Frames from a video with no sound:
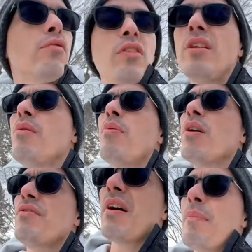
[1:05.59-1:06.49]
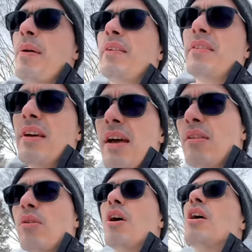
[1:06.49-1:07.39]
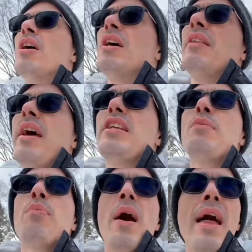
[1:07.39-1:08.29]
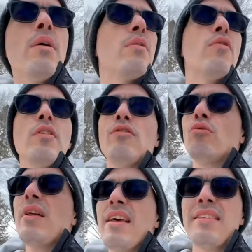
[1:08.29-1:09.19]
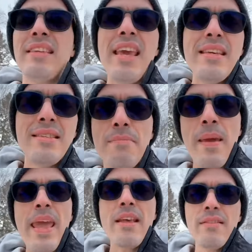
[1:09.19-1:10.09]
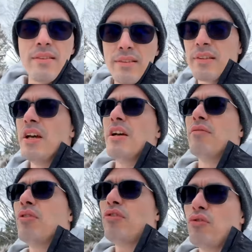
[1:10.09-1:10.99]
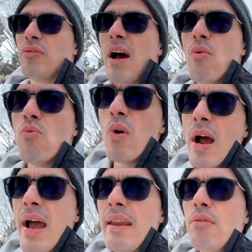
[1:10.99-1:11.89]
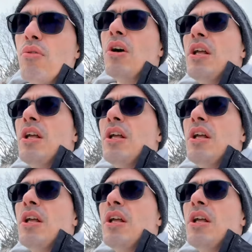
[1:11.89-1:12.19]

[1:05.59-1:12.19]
Você não pode ficar pensando, né? Tipo, ah, não, eu vou estudar seis meses, vou estudar um ano